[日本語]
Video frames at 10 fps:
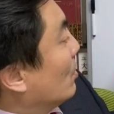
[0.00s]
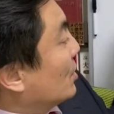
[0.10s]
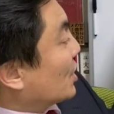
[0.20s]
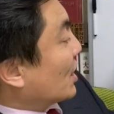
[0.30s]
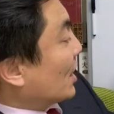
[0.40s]

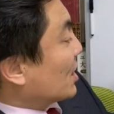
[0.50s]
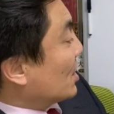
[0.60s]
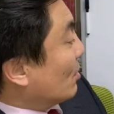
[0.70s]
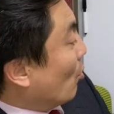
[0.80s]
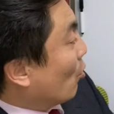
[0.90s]
しか
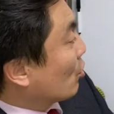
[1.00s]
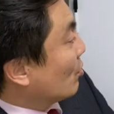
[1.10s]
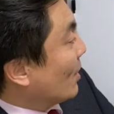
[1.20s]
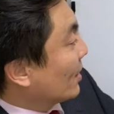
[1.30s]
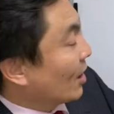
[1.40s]
し、ろく
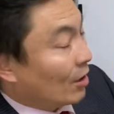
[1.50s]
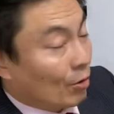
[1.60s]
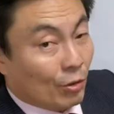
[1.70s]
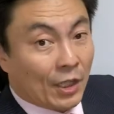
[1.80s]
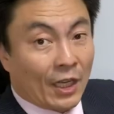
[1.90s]
まんてん
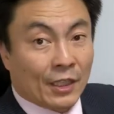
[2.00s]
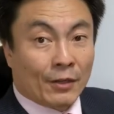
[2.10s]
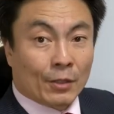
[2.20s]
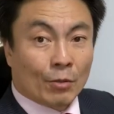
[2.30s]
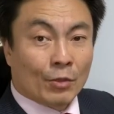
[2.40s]
取ったあな
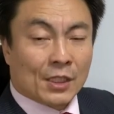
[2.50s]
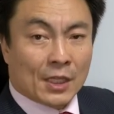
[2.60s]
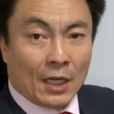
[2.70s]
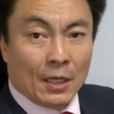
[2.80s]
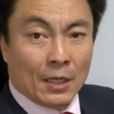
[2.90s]
たはどうです
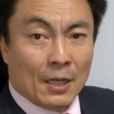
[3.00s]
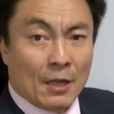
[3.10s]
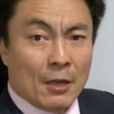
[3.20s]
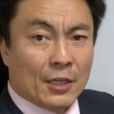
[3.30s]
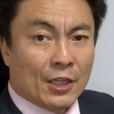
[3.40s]
か？
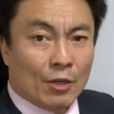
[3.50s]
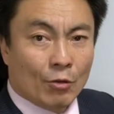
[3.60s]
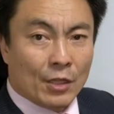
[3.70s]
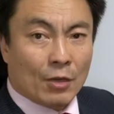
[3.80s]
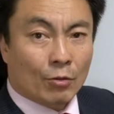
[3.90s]
いろ
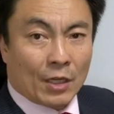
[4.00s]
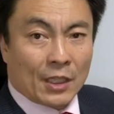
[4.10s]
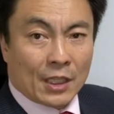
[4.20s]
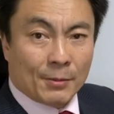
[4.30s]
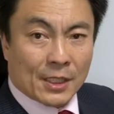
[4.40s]
んなことが
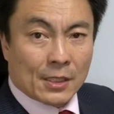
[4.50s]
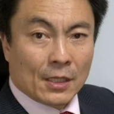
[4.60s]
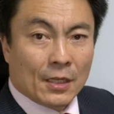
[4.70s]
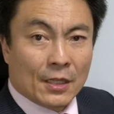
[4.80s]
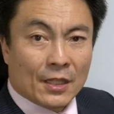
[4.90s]
できます。
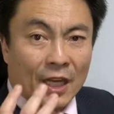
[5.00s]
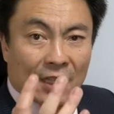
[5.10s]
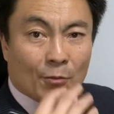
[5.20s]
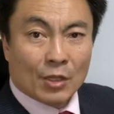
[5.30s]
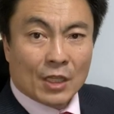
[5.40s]
何
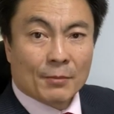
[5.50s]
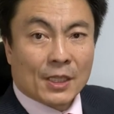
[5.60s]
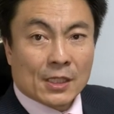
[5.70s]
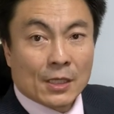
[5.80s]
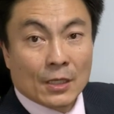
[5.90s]
でもできま
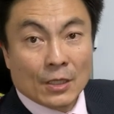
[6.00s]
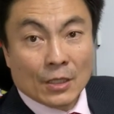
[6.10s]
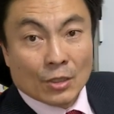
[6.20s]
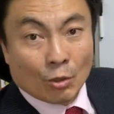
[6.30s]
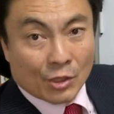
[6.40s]
す。
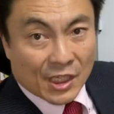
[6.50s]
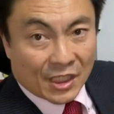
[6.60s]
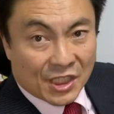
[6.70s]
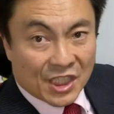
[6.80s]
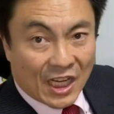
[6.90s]
どっち
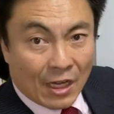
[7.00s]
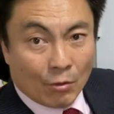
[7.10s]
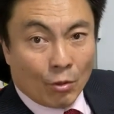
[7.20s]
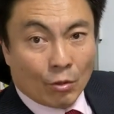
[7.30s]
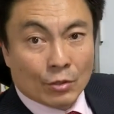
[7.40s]
が時間
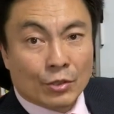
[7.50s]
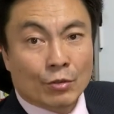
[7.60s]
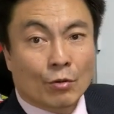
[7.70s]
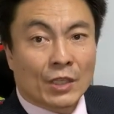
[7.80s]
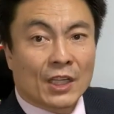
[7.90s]
を有
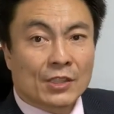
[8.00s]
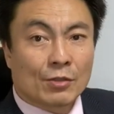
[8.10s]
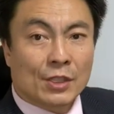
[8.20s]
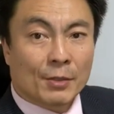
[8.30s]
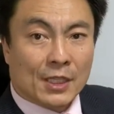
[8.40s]
効に活用
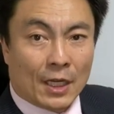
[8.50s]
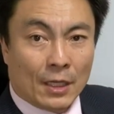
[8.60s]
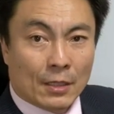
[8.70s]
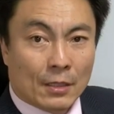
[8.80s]
してますか？